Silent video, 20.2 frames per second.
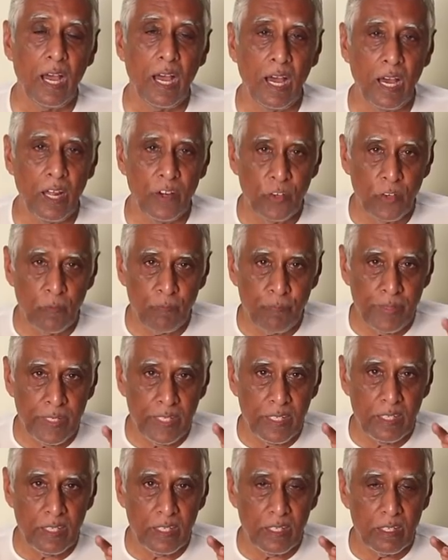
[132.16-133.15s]
ఆ నొప్పి
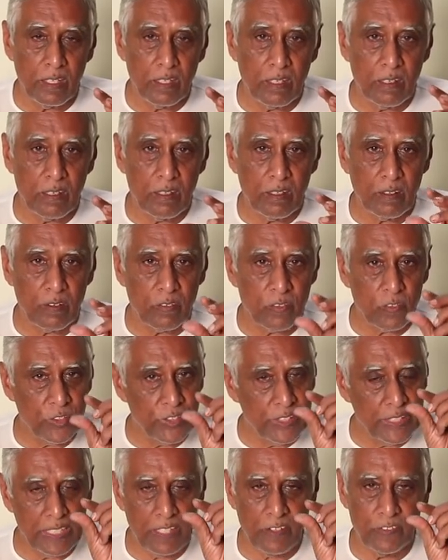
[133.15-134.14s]

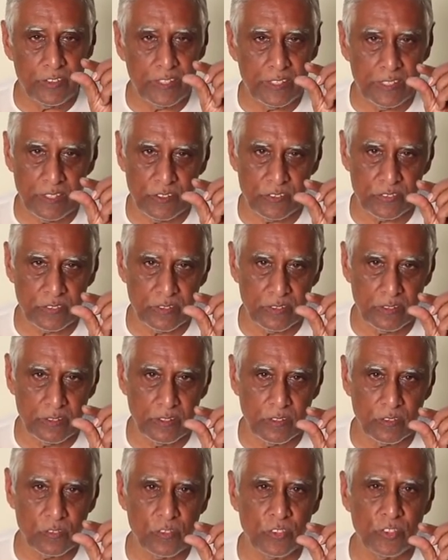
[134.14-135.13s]
కొద్దిగా ఉంది
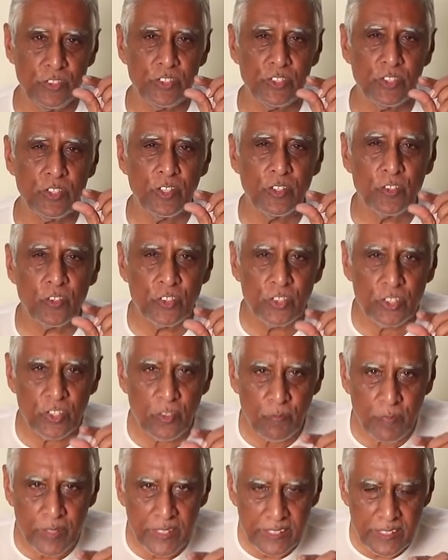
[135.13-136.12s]
తెలుస్తుంది కొంచెం
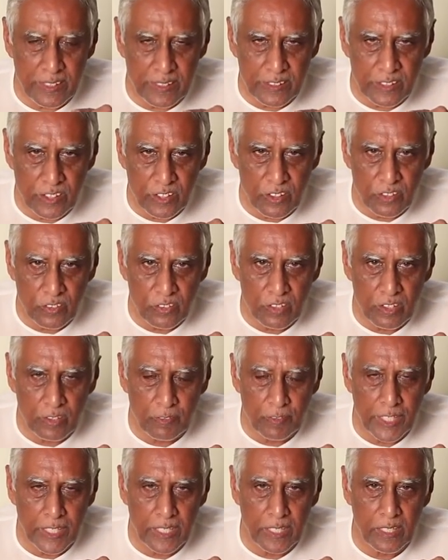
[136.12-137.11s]
ఇంకొంచెం ప్రెషర్
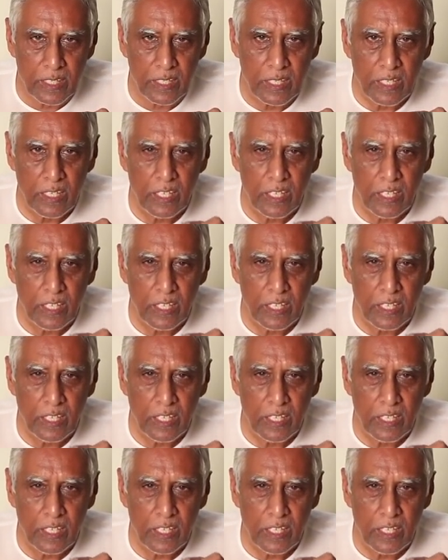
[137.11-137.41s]
ఇచ్చారనుకోండి వంగి